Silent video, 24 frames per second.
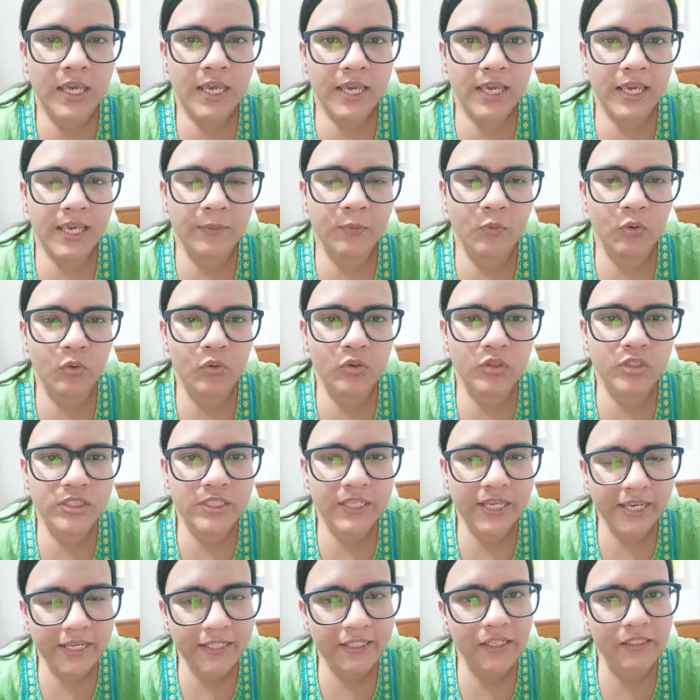এবং
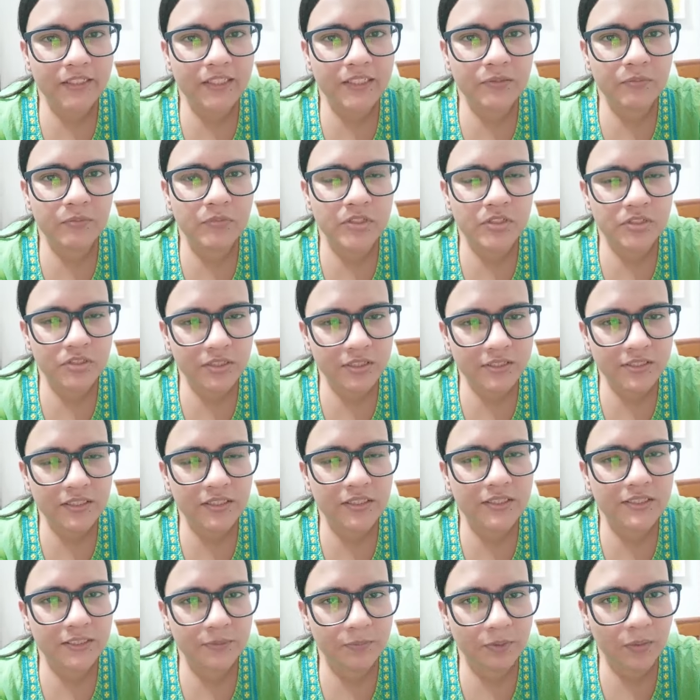সেইটাতে মিশ্রা স্যার
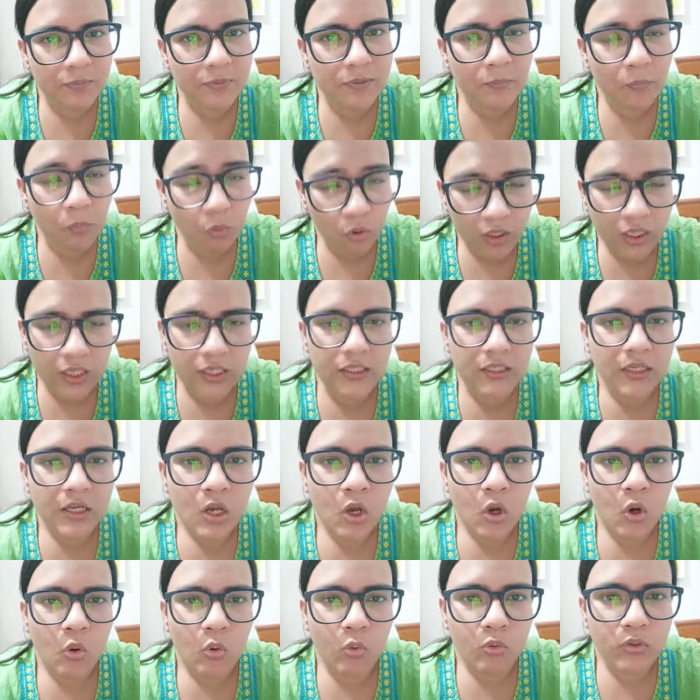যেভাবে পড়ান
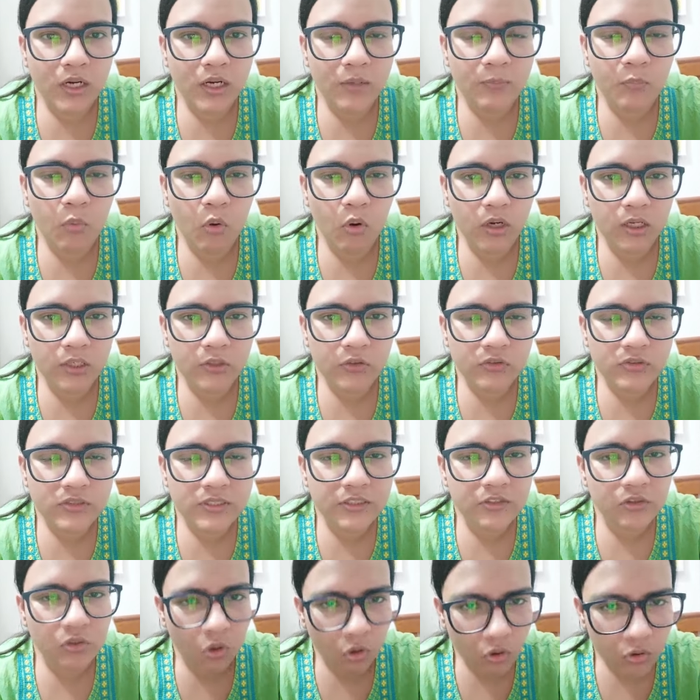ওনার পড়ানোর যে
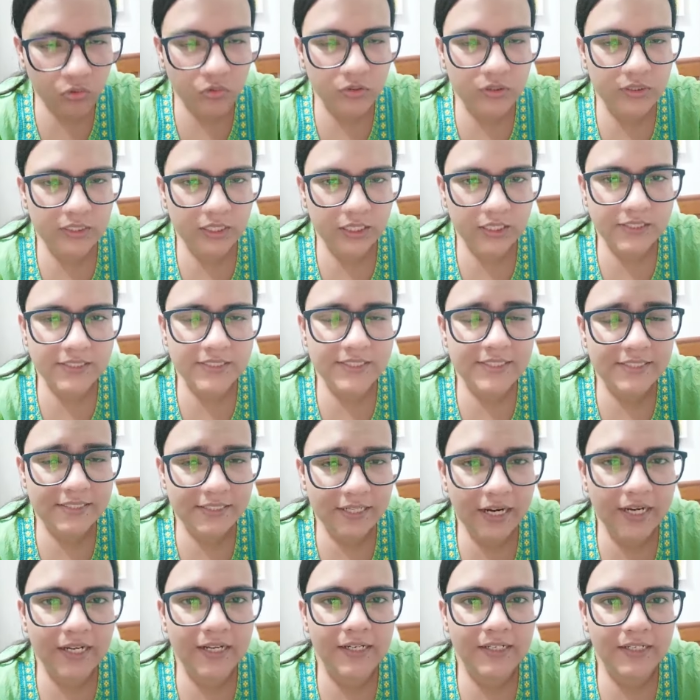ধরনটা যে
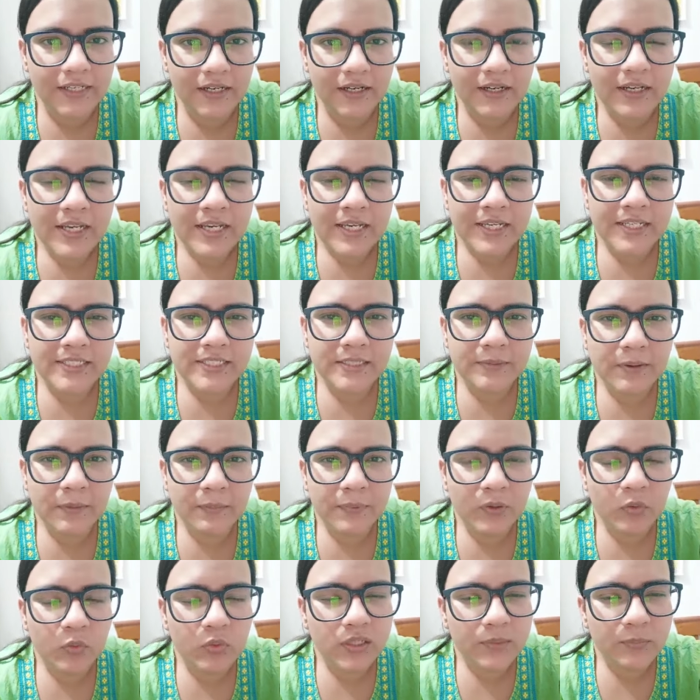স্টাইলটা
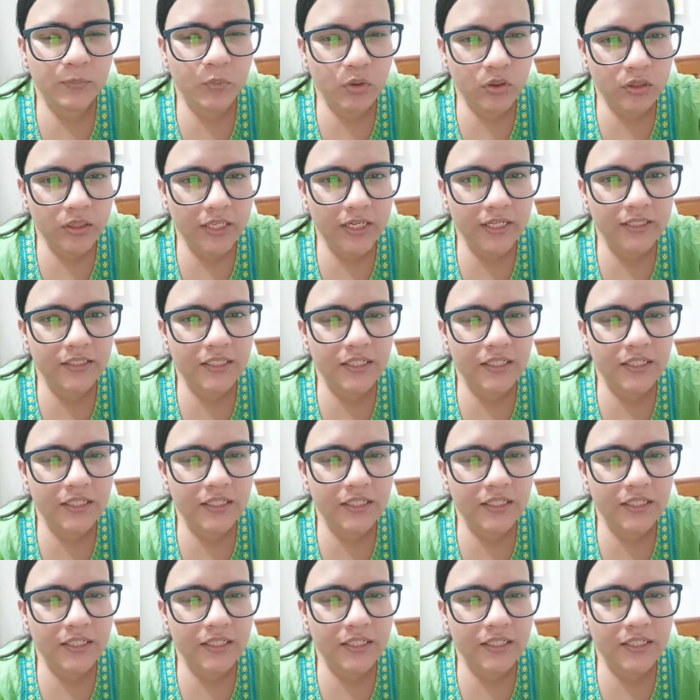যেভাবে উনি প্রত্যেকটা